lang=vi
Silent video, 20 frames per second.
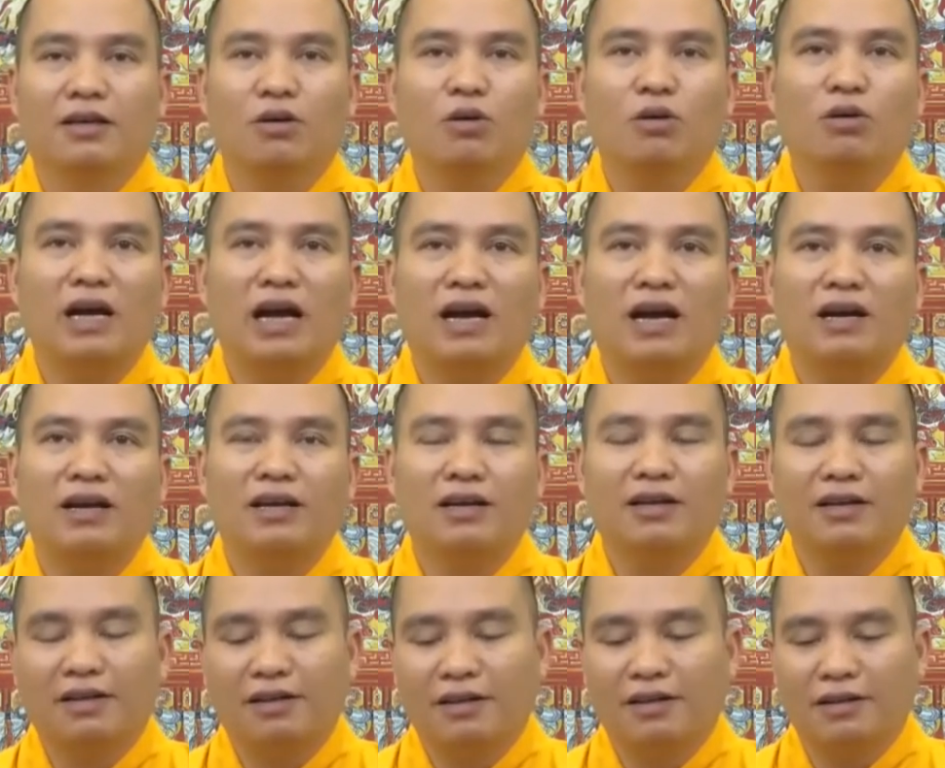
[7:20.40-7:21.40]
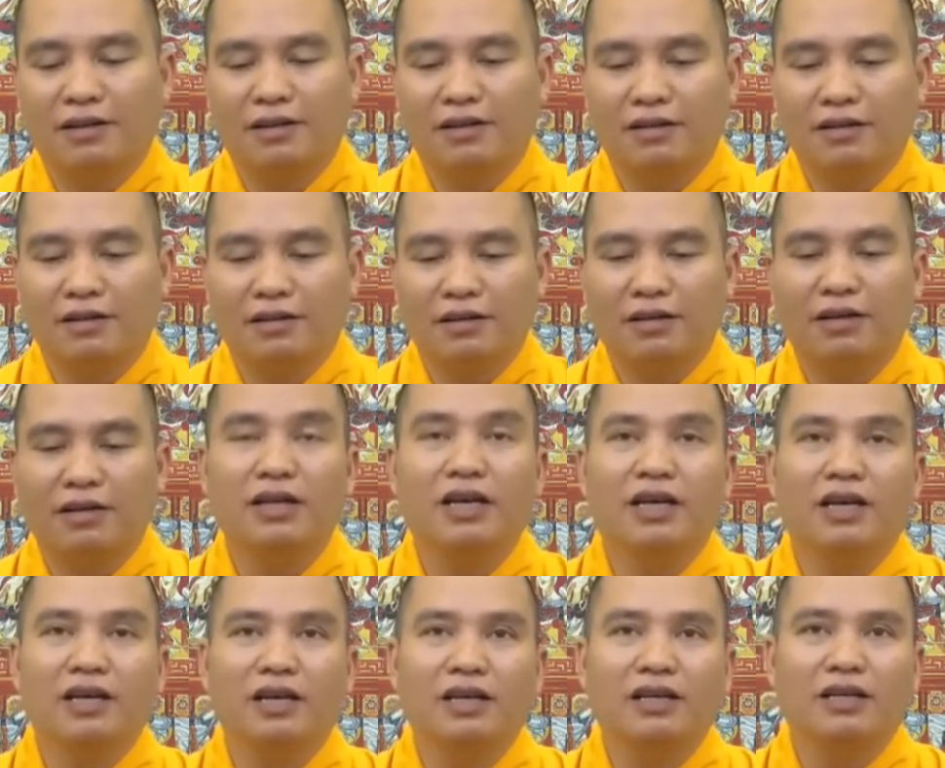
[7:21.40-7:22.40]
cố gắng thực
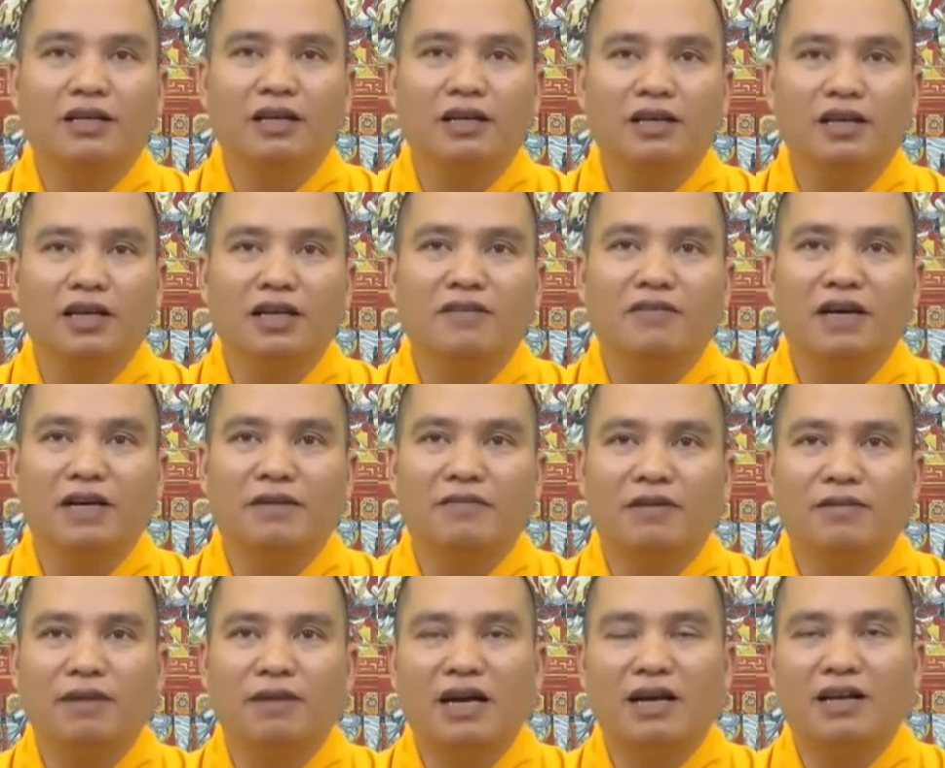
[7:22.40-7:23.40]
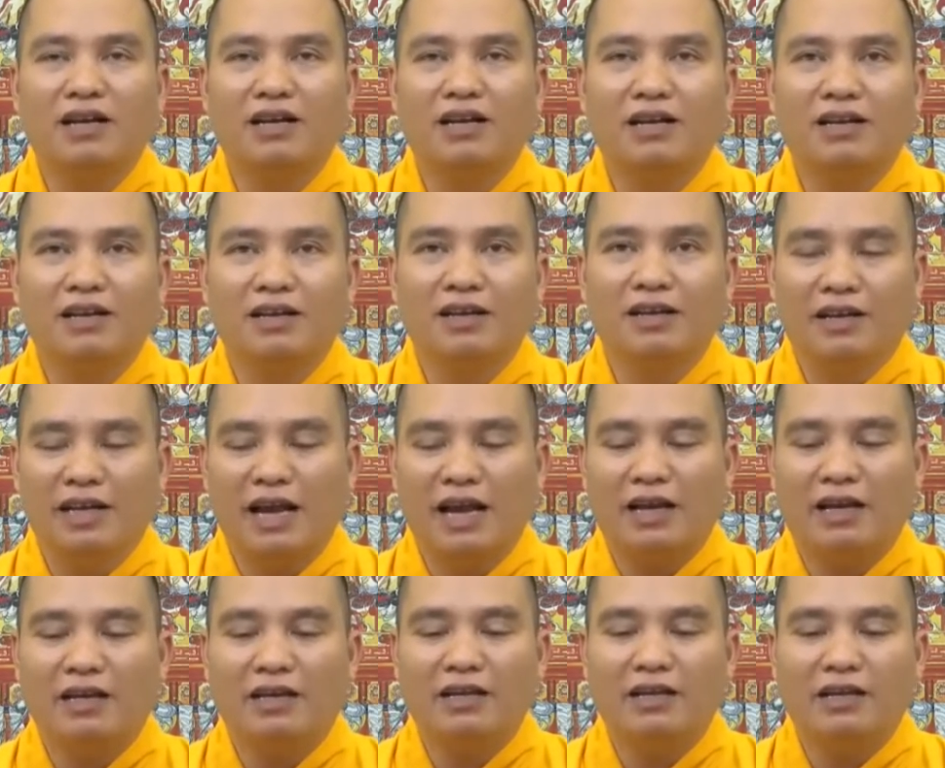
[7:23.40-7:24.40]
hiện thỉnh kinh Phật và băng à,
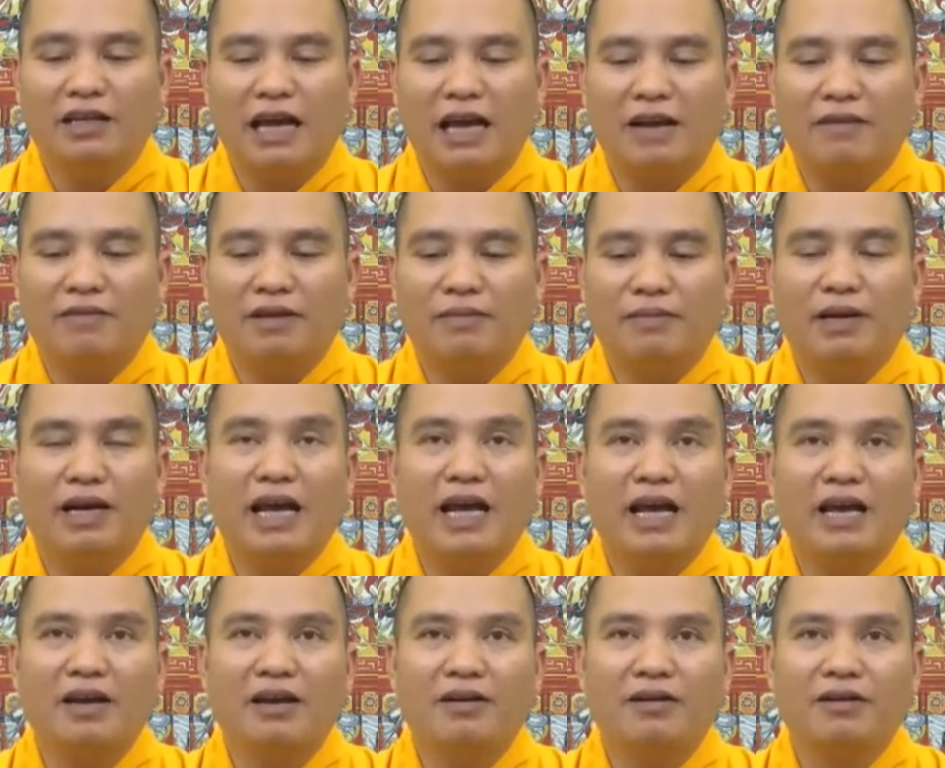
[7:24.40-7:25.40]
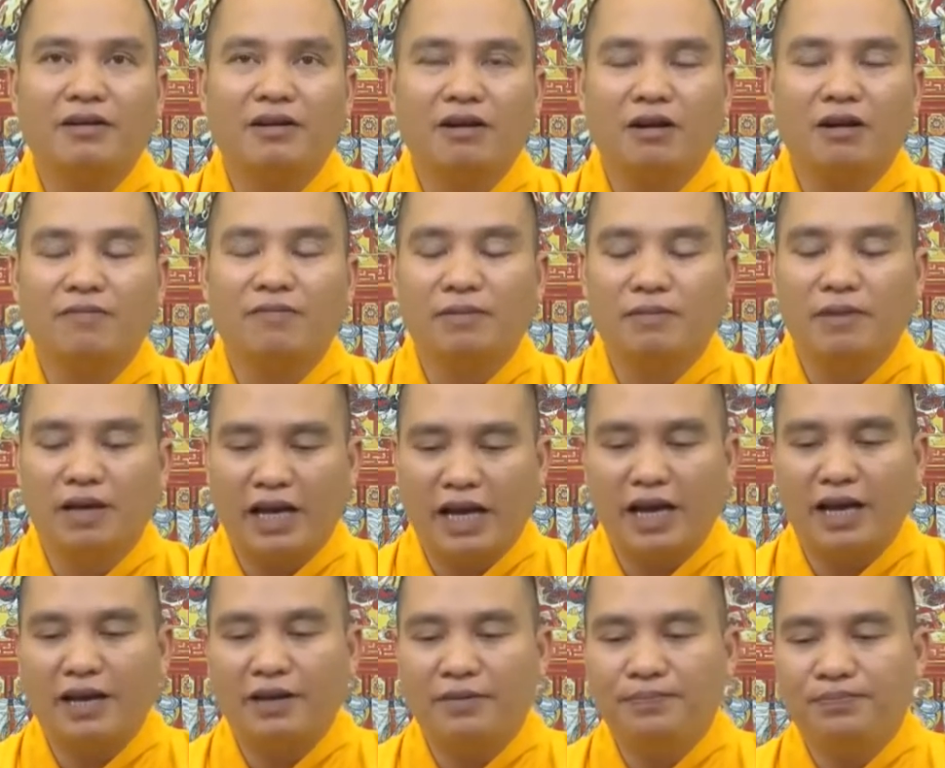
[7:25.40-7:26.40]
giảng kinh địa tạng về mà nghe cóp về mà
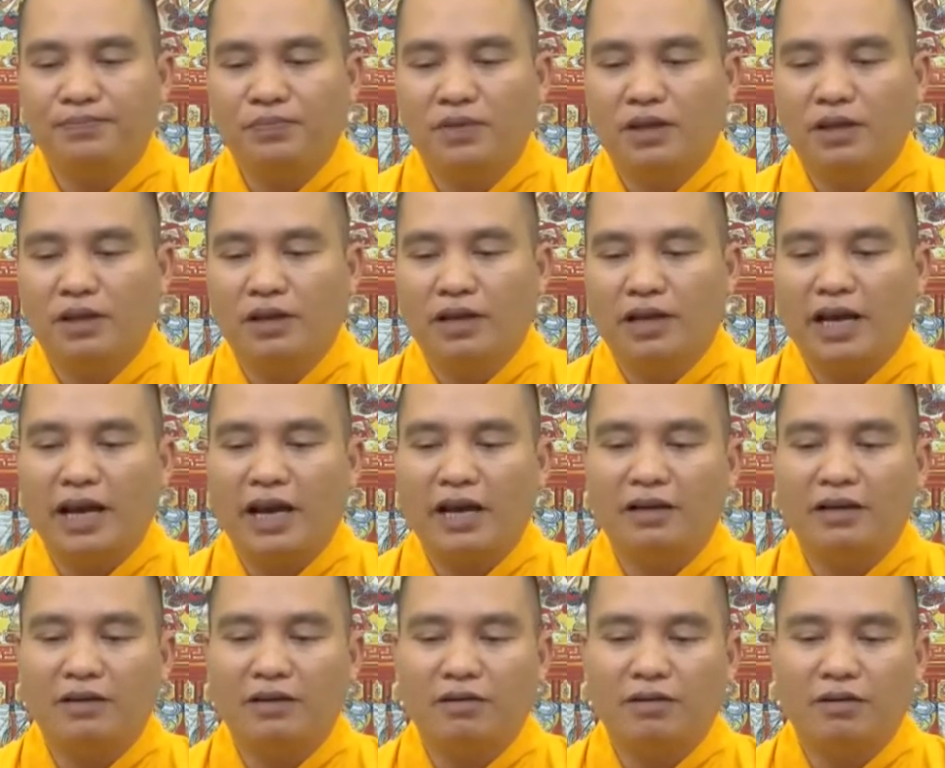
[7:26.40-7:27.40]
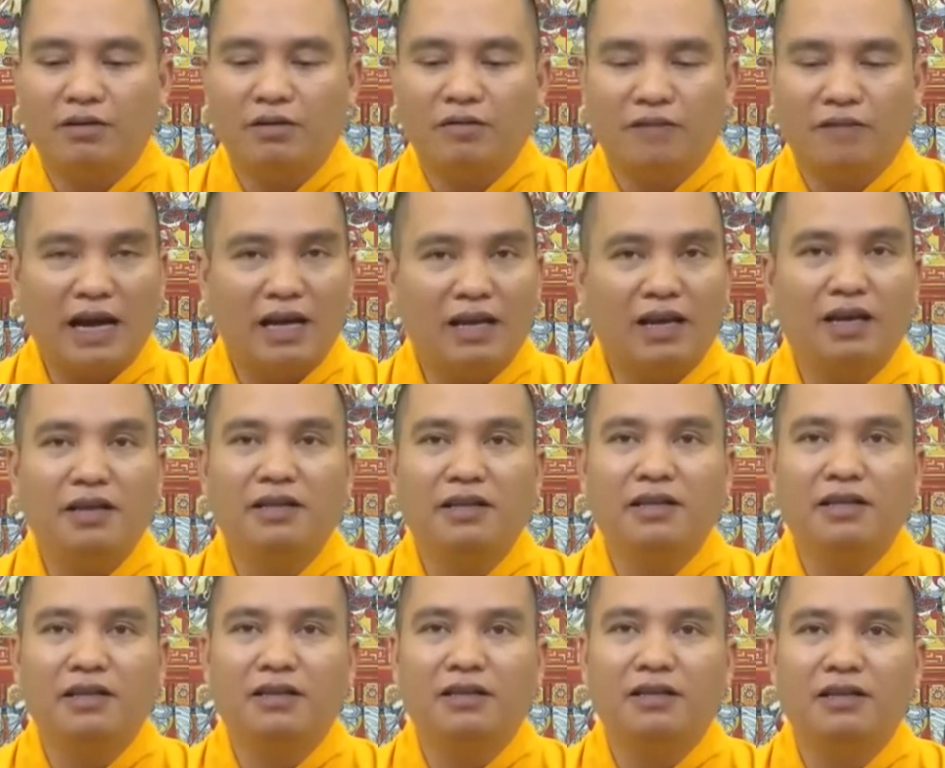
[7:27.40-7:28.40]
nghe nghe được khoảng độ vài lần
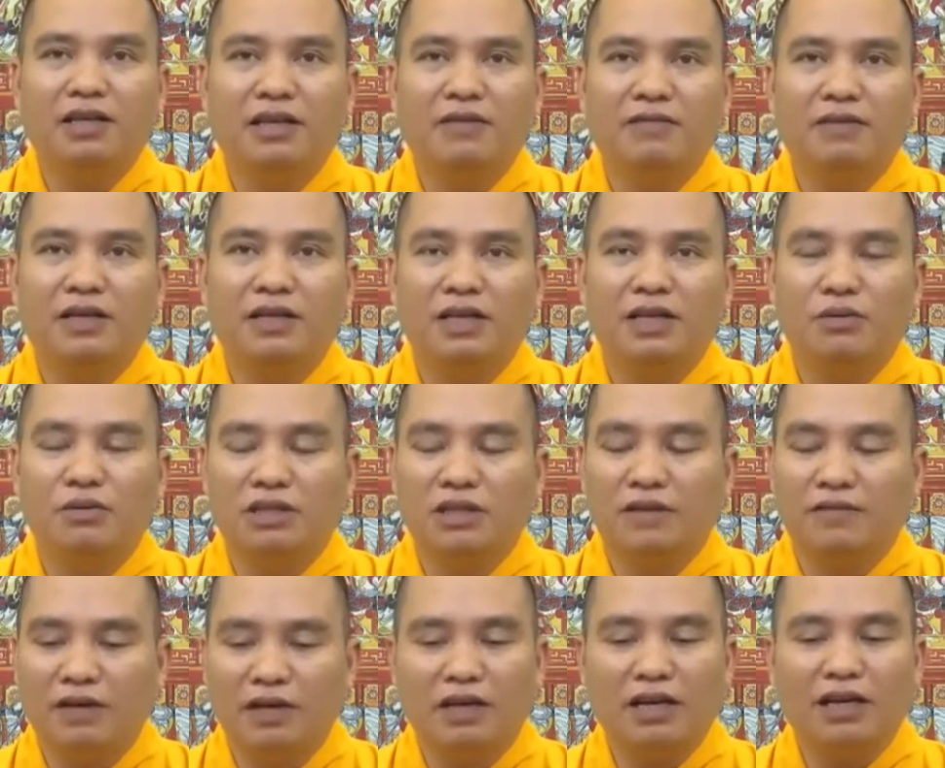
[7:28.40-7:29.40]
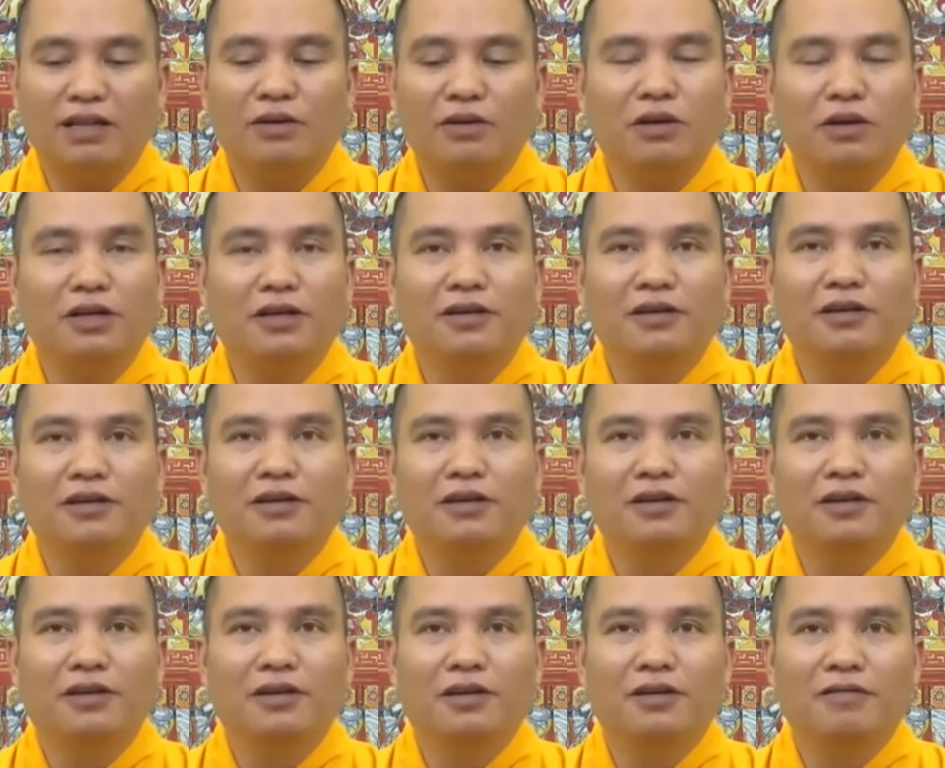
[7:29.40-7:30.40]
thì tự nhiên vợ chồng sẽ vỡ ra thôi
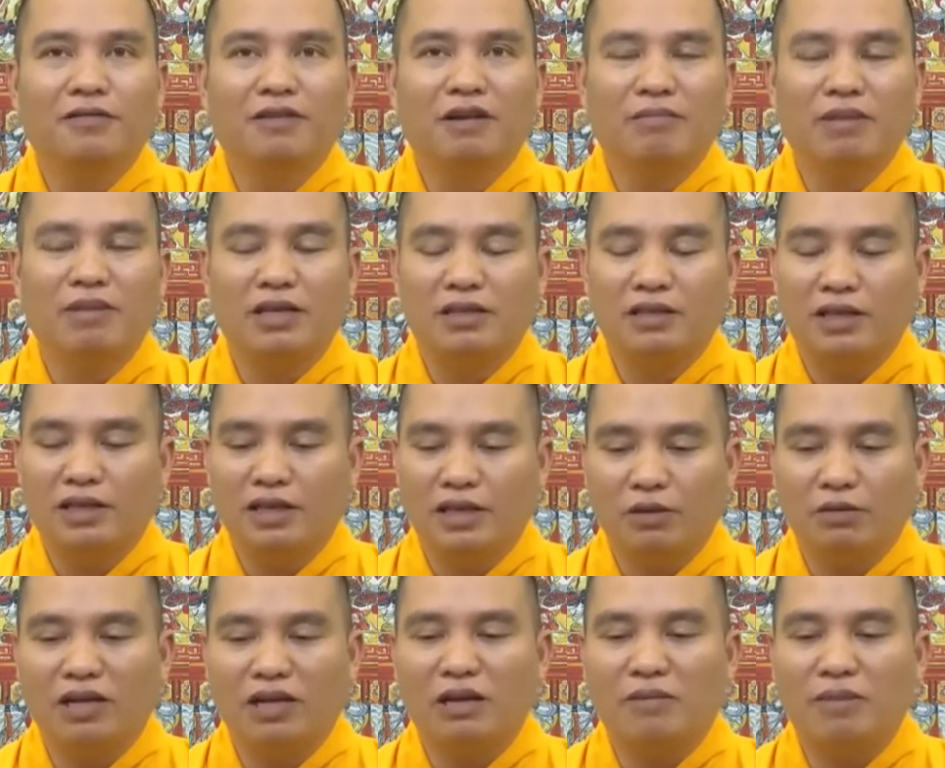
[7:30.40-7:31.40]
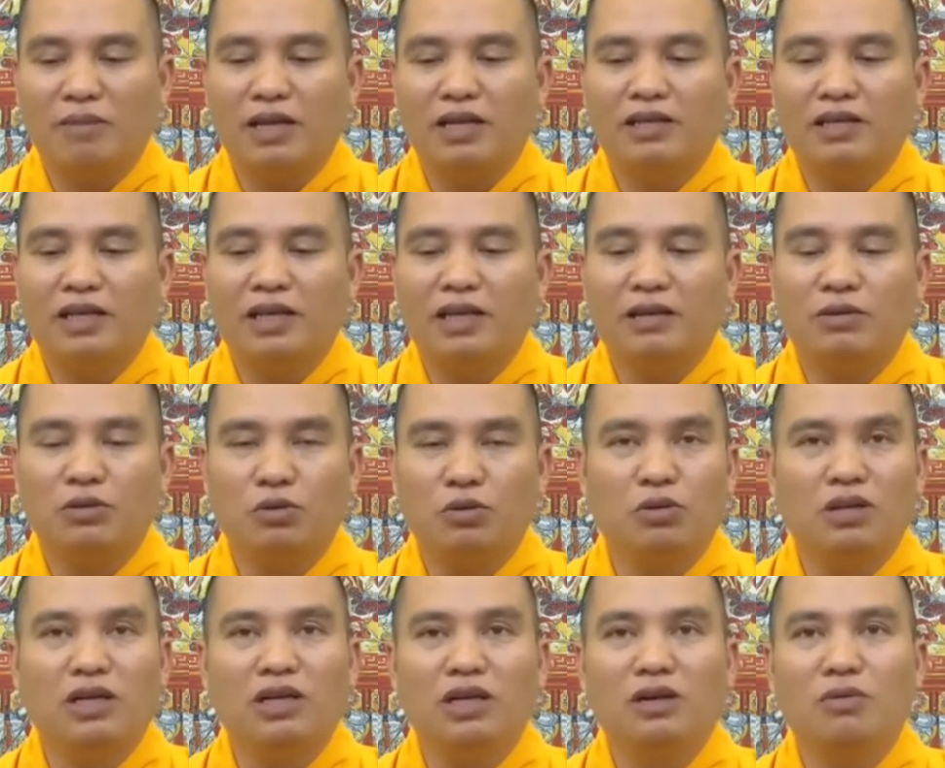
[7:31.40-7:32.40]
và mình sẽ hiểu rằng mình sẽ là chủ
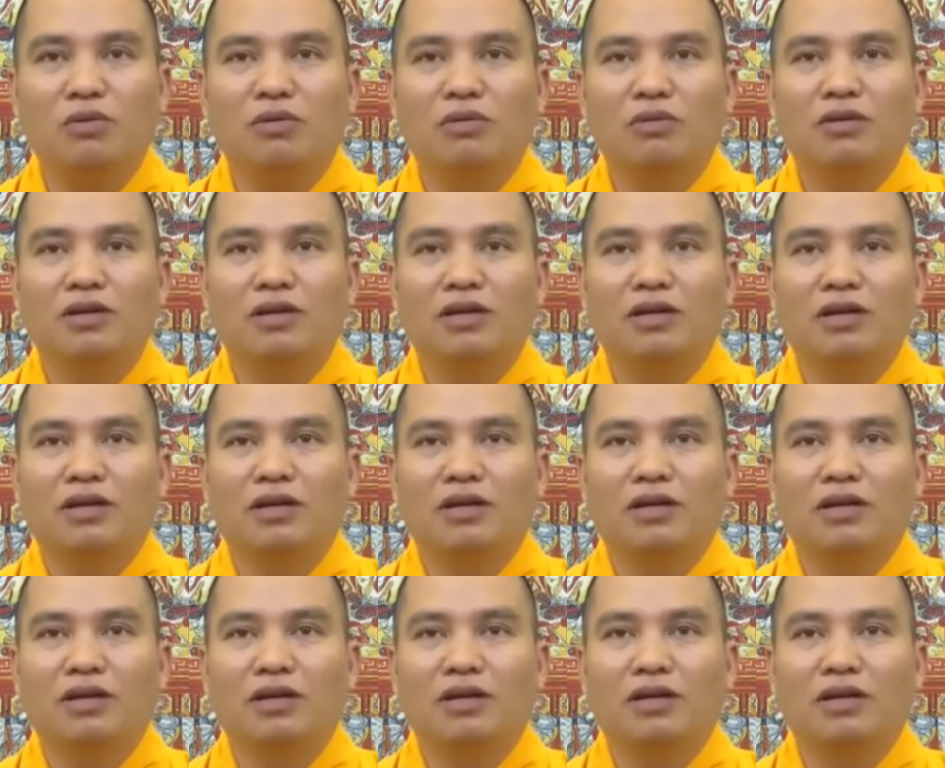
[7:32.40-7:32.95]
nhân ông